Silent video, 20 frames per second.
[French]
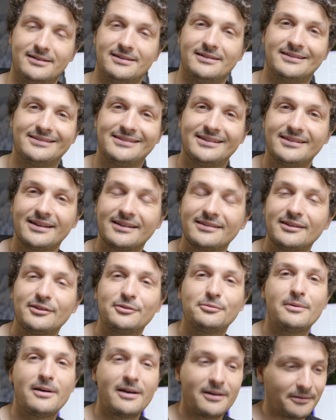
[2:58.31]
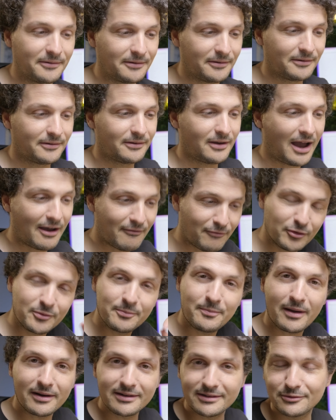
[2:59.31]
Hein. Ces accessoires, euh, avant de
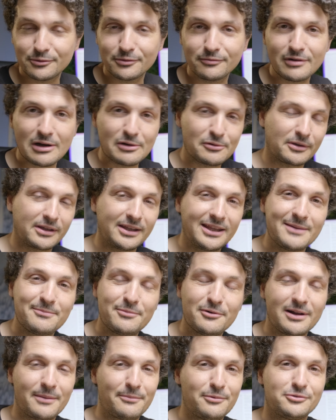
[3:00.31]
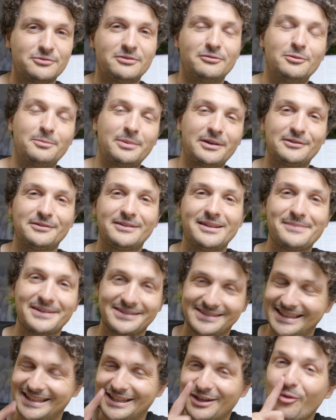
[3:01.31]
parler de voir le rig épaule un peu, je vais vous le présenter
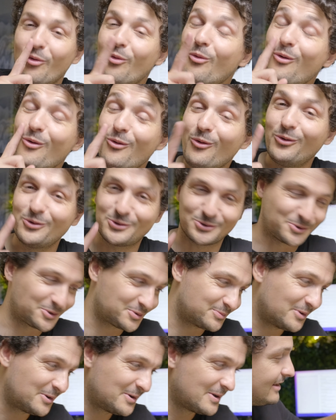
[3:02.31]
parce qu'il y a des gros gros changements.